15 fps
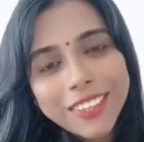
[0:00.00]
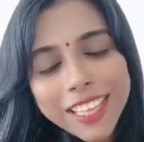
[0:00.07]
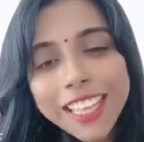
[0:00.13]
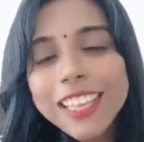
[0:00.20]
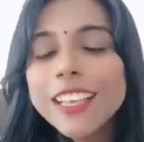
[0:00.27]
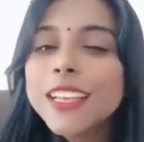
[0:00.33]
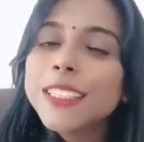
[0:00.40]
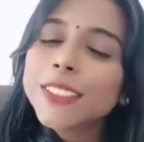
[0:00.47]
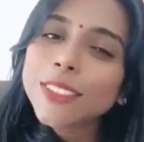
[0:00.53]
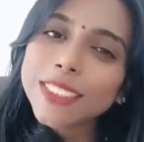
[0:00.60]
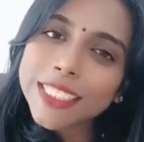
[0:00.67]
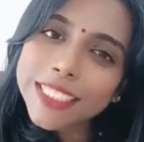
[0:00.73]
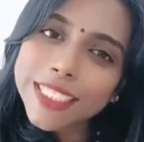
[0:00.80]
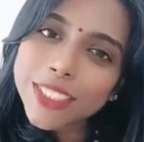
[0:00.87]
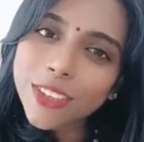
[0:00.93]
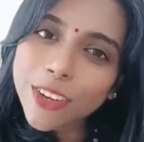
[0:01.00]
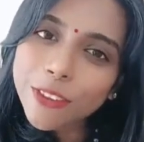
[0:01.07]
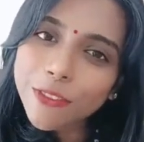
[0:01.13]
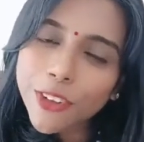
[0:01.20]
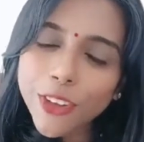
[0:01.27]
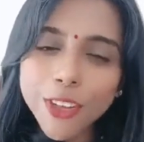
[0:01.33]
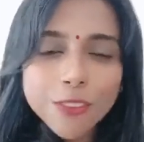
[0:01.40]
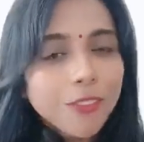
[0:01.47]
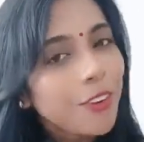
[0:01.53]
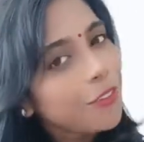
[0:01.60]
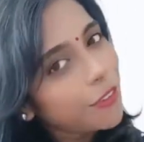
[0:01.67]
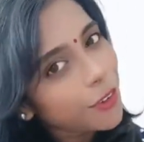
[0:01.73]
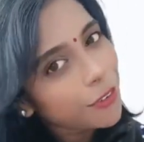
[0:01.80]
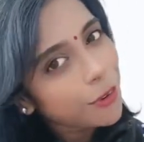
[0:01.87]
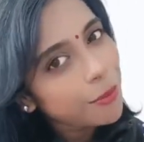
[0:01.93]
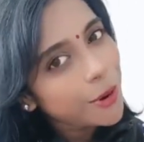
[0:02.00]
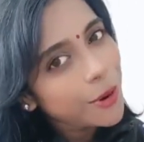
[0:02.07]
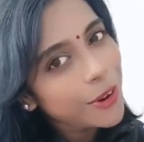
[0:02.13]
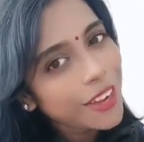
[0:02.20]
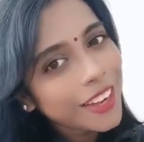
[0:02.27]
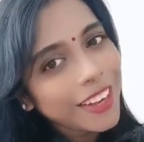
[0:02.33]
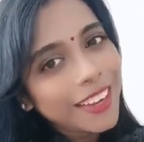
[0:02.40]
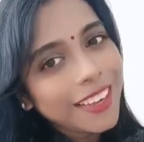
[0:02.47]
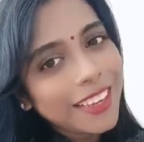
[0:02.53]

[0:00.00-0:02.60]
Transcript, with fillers: Okay, so this is only for your info for more.